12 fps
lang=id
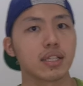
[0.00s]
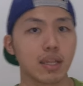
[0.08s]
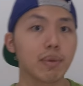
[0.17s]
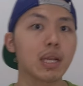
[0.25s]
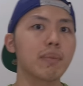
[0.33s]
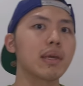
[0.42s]

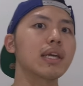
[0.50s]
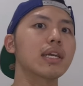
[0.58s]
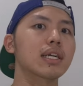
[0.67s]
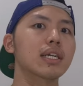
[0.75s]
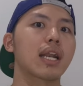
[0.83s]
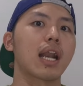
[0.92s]
Tetapi
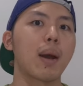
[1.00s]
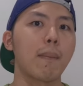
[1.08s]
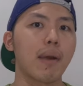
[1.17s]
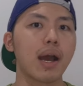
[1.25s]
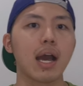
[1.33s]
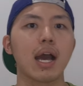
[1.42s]
lebih ke
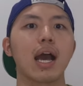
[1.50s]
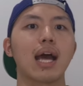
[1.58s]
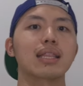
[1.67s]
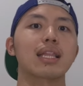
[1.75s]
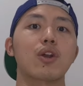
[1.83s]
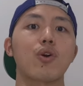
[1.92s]
drama
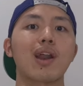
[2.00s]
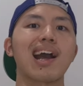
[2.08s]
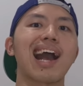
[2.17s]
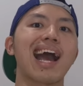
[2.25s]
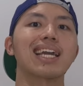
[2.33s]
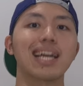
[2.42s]
antar
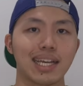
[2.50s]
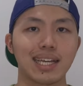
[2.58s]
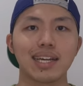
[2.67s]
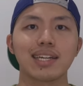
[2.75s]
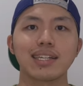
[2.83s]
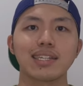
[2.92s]
orang kaya
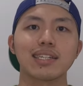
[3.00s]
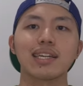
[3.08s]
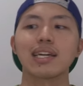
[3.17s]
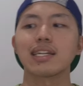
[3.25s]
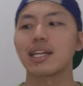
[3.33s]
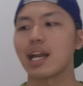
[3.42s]
ya
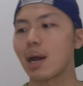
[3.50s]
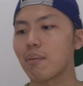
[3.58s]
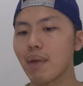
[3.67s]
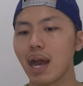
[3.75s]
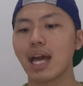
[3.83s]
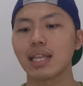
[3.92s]
ya
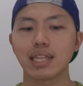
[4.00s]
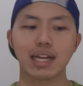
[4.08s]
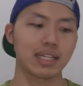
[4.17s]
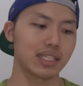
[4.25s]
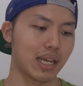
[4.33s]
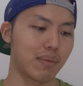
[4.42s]
drama
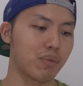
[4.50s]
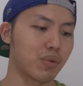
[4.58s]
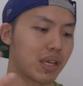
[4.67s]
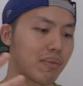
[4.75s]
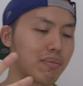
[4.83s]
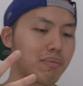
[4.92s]
antara si yang
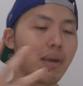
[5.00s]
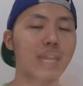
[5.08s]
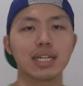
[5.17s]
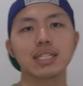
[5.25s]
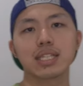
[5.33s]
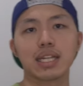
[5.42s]
punya
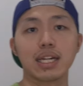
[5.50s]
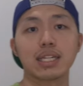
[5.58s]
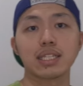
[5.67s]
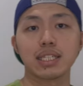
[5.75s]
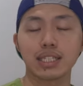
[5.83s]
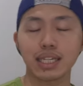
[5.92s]
Binance ada
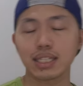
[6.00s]
si